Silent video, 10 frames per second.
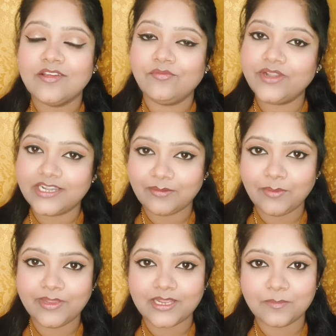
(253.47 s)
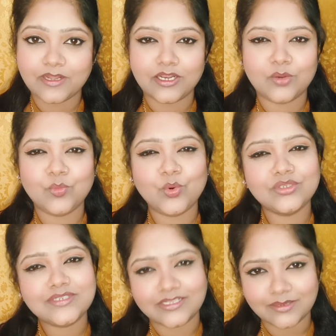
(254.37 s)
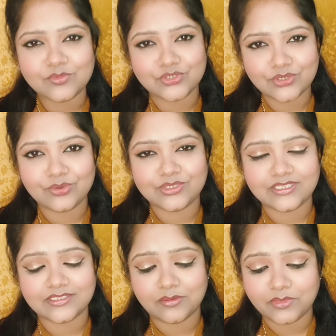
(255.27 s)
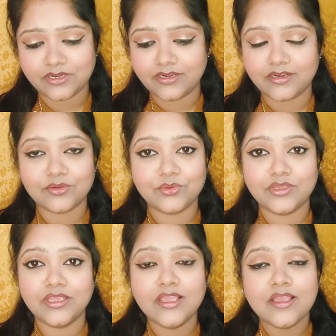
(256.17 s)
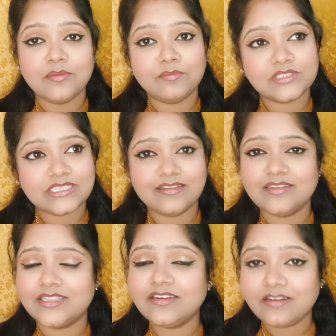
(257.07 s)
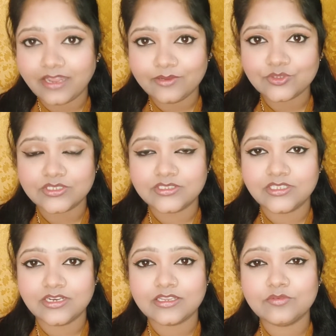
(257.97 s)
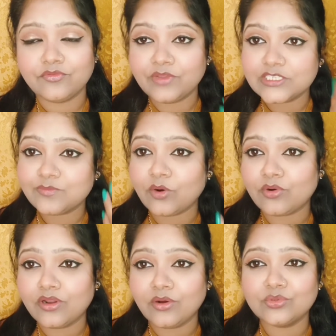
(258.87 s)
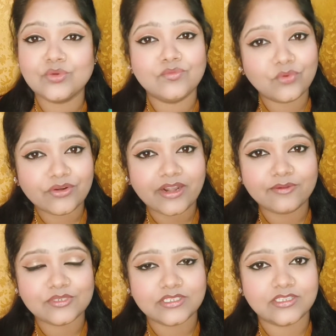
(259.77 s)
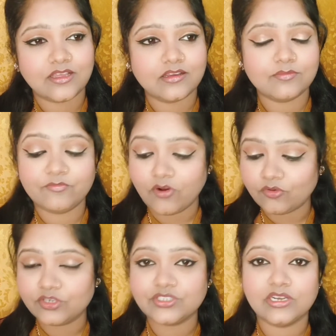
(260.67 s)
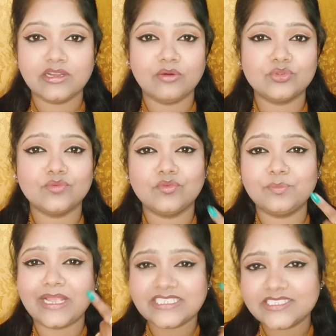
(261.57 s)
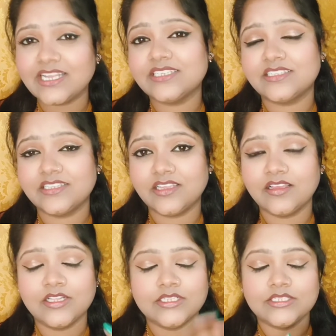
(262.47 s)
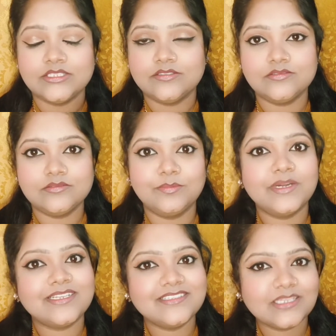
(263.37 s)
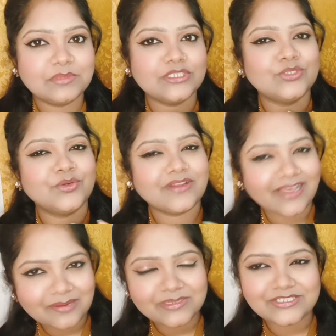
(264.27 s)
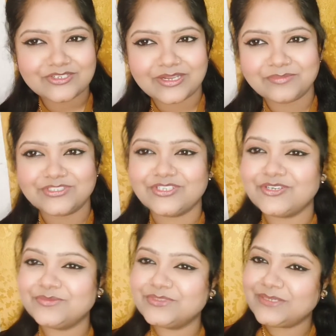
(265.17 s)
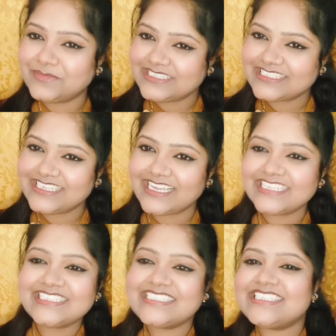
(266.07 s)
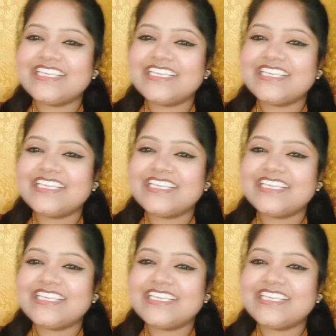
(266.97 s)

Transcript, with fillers: विंटर में मेकअप करना ना बहुत ज़्यादा मुश्किल हो जाता था मेरे लिए ना क्योंकि स्किन इतनी ड्राई हो जाती थी ना कि फेस बेस पाउडर लगाओ तो वो ड्राई हो जाता था फाउंडेशन लगाओ तो वो पैचेस आ जाते थे बट इन सब से छुटकारा मिल चुका है मुझे और मुझे मिल चुकी है एक अच्छी सी